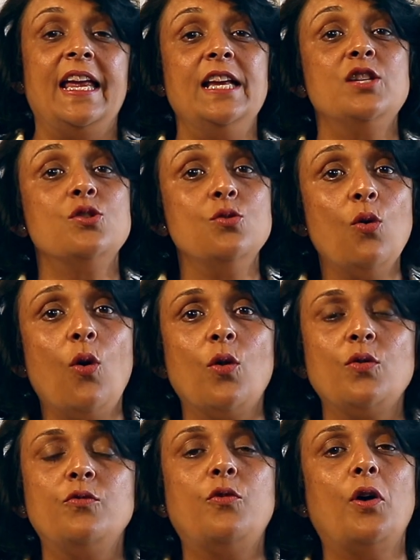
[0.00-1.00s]
इज
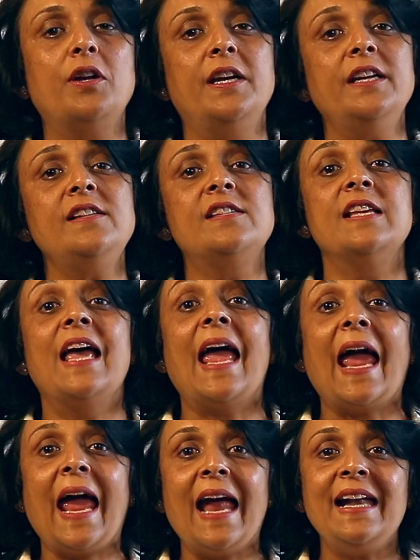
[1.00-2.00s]
नोन फॉर इट्स
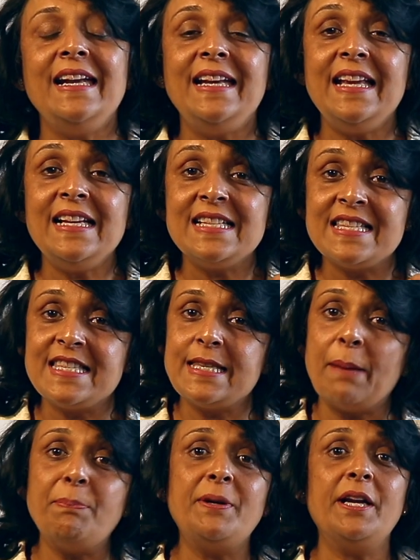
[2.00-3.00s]

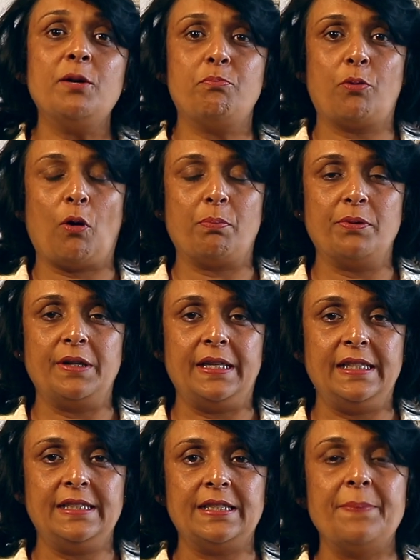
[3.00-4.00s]
एंटीसेप्टिक
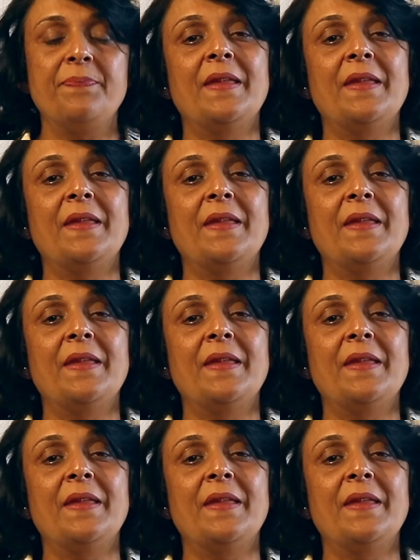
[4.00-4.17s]
प्रॉपर्टीज